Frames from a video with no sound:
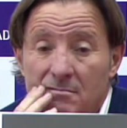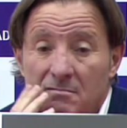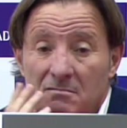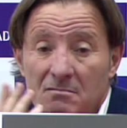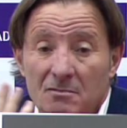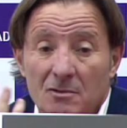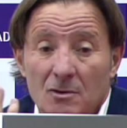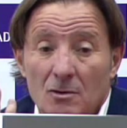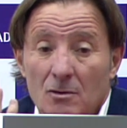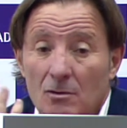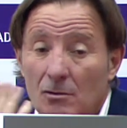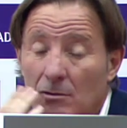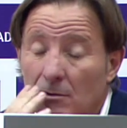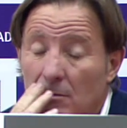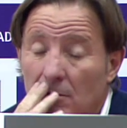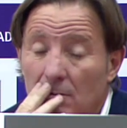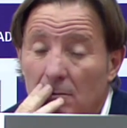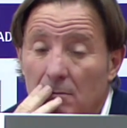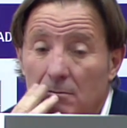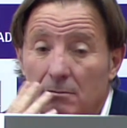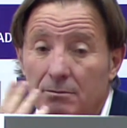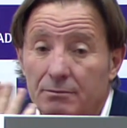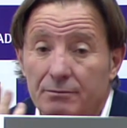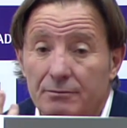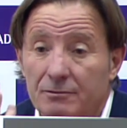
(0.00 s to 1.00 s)
no, no,
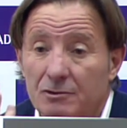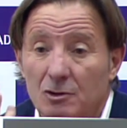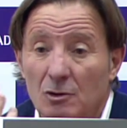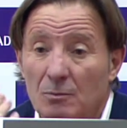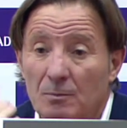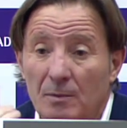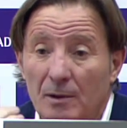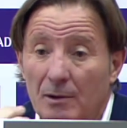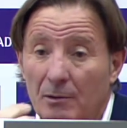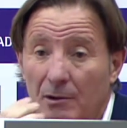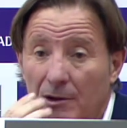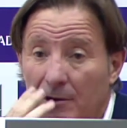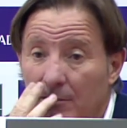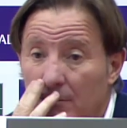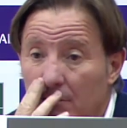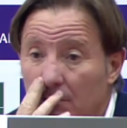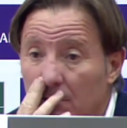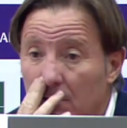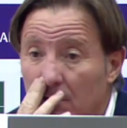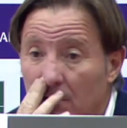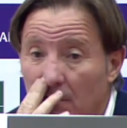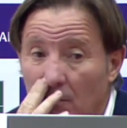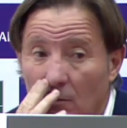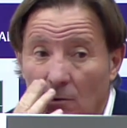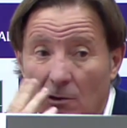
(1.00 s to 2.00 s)
yo espero que no.
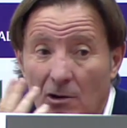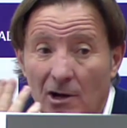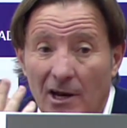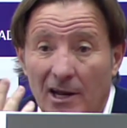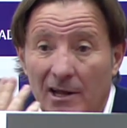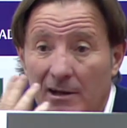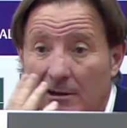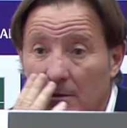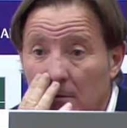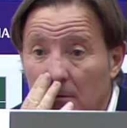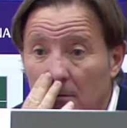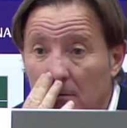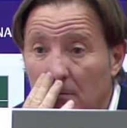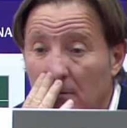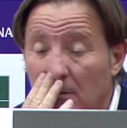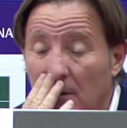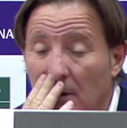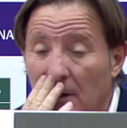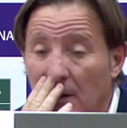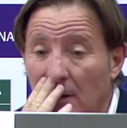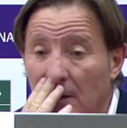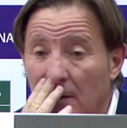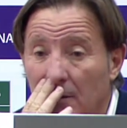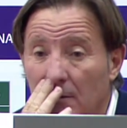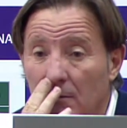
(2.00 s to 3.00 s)
Ojalá,
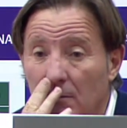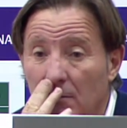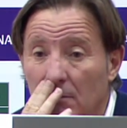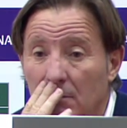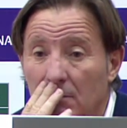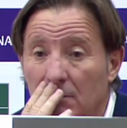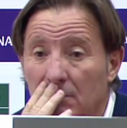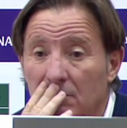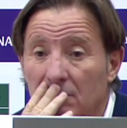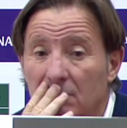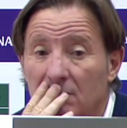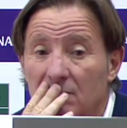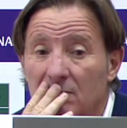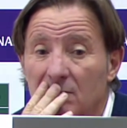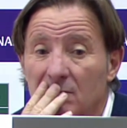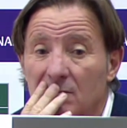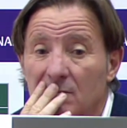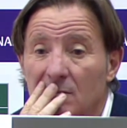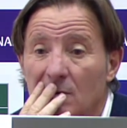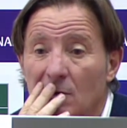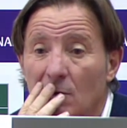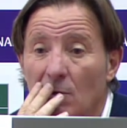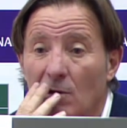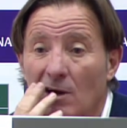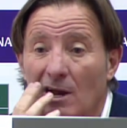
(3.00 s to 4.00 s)
ojalá no,
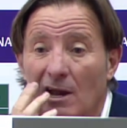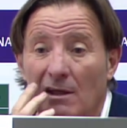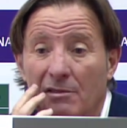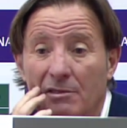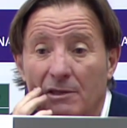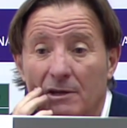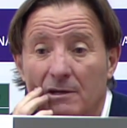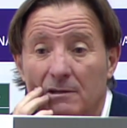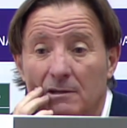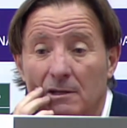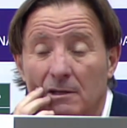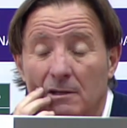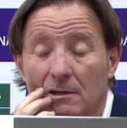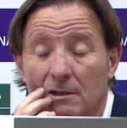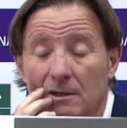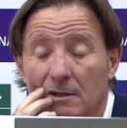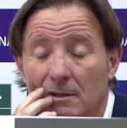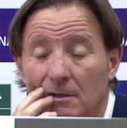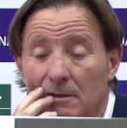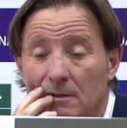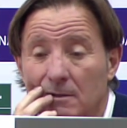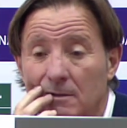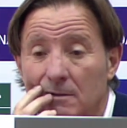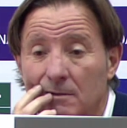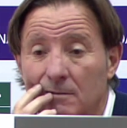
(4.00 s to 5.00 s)
ojalá acierte
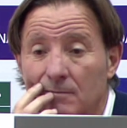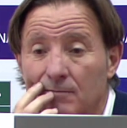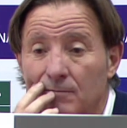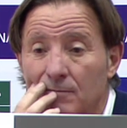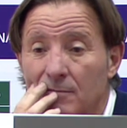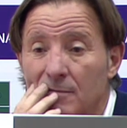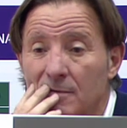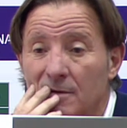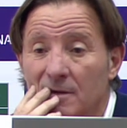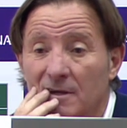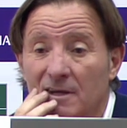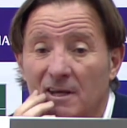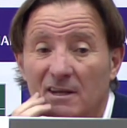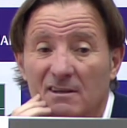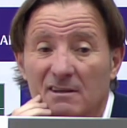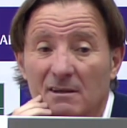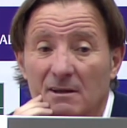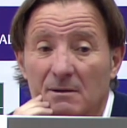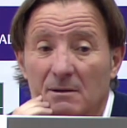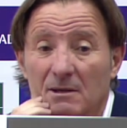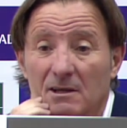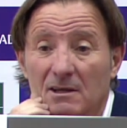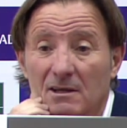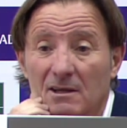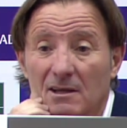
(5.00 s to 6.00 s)
y, este,
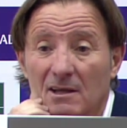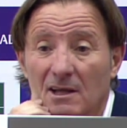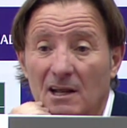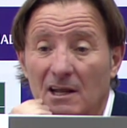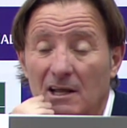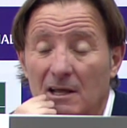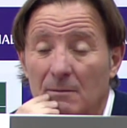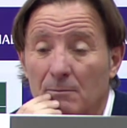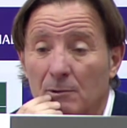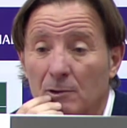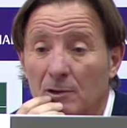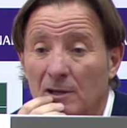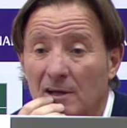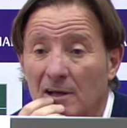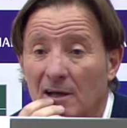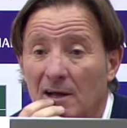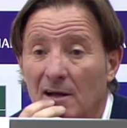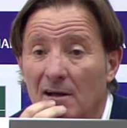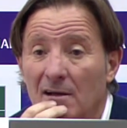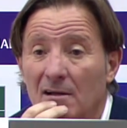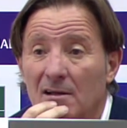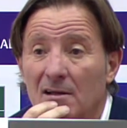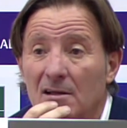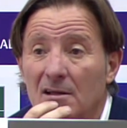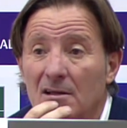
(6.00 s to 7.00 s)
y el equipo
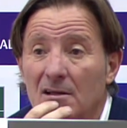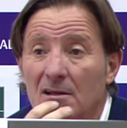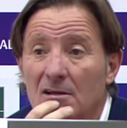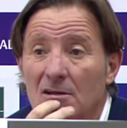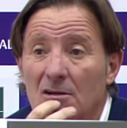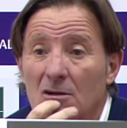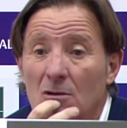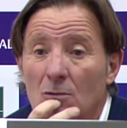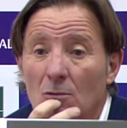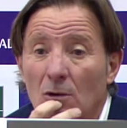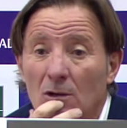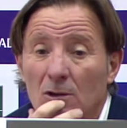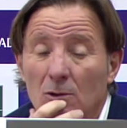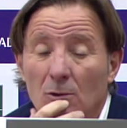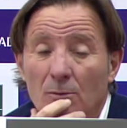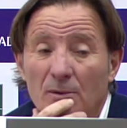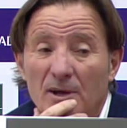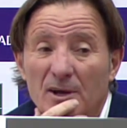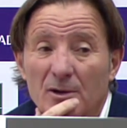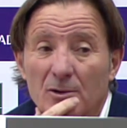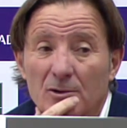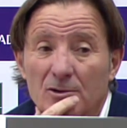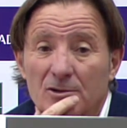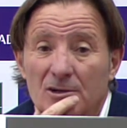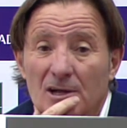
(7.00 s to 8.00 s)
tenga, cuanto
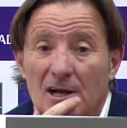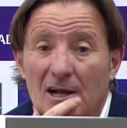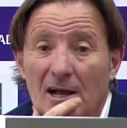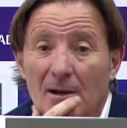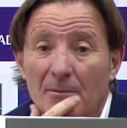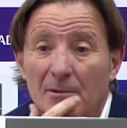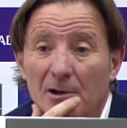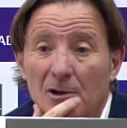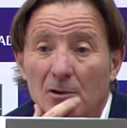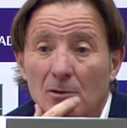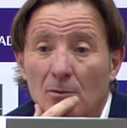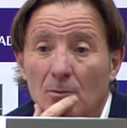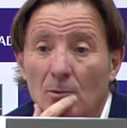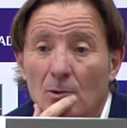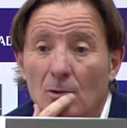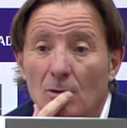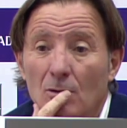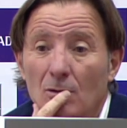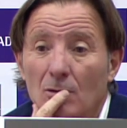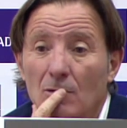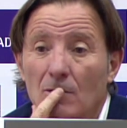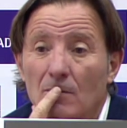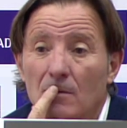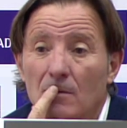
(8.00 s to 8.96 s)
menos acabe como,